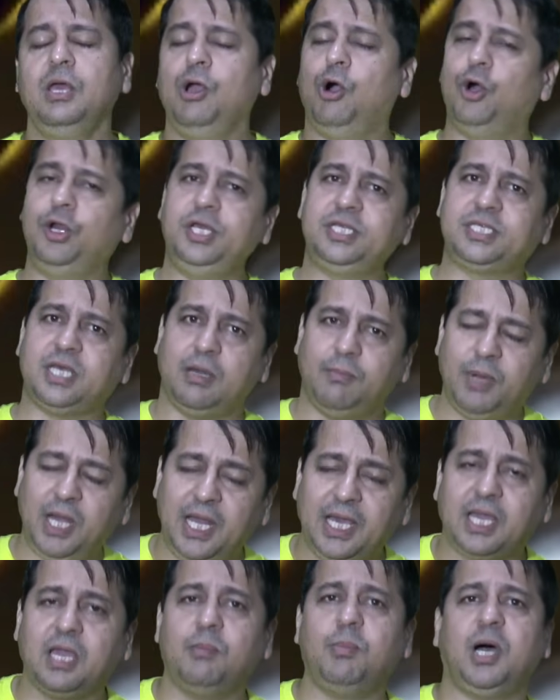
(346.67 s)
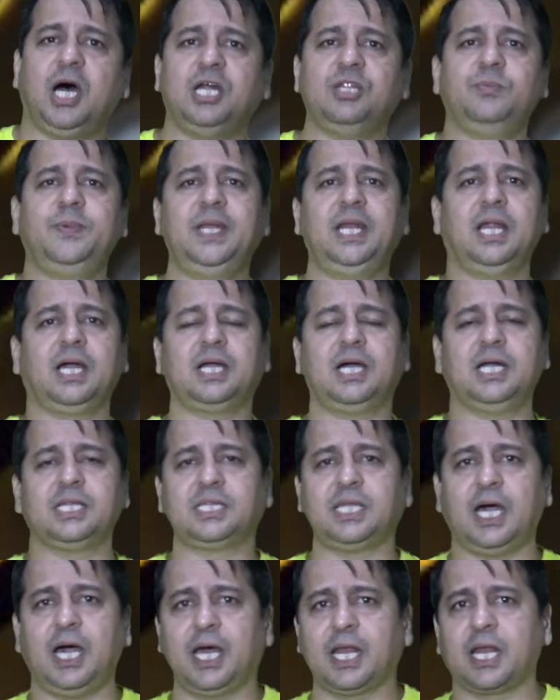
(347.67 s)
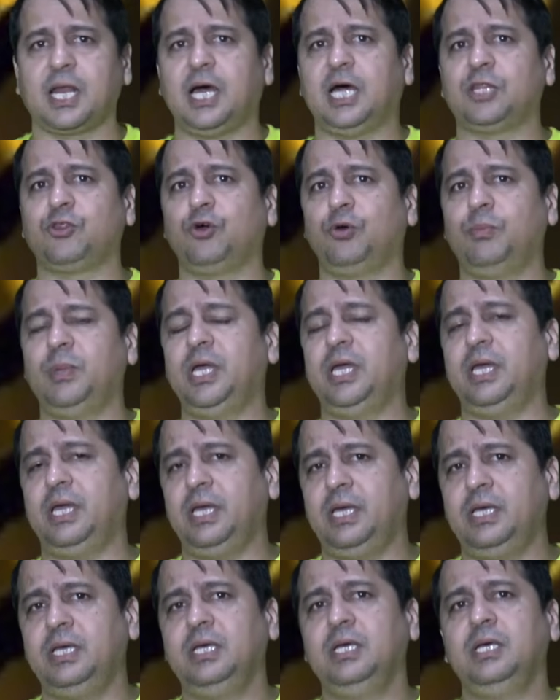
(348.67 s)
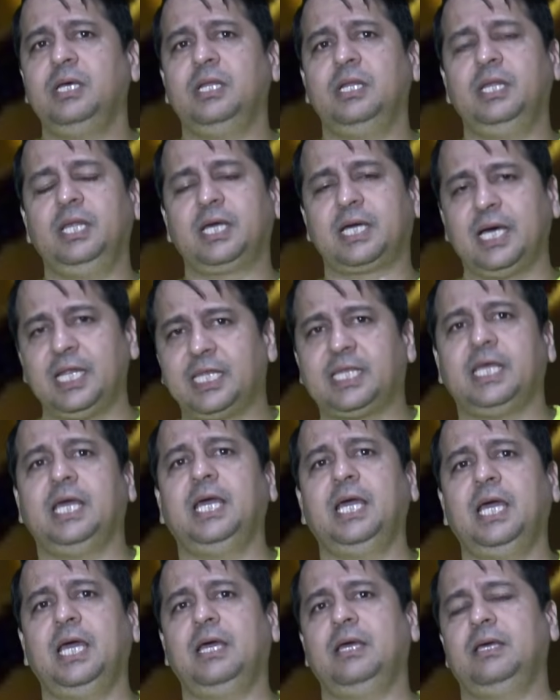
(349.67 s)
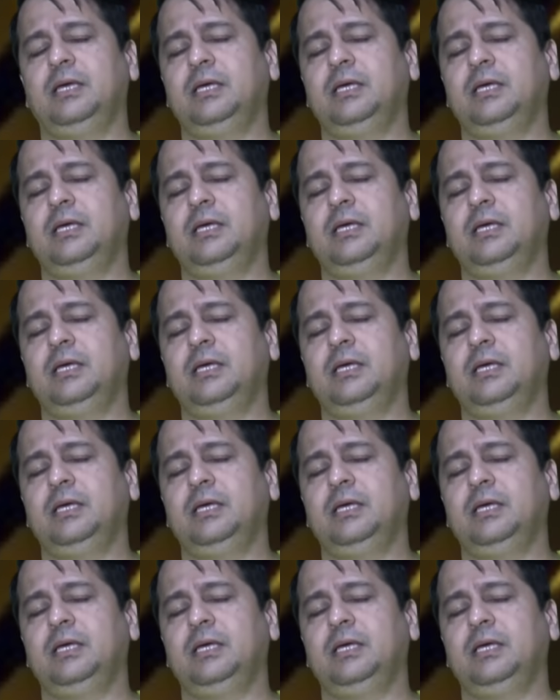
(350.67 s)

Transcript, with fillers: और इस हमले के बाद भी लगातार रातों में निकलते हैं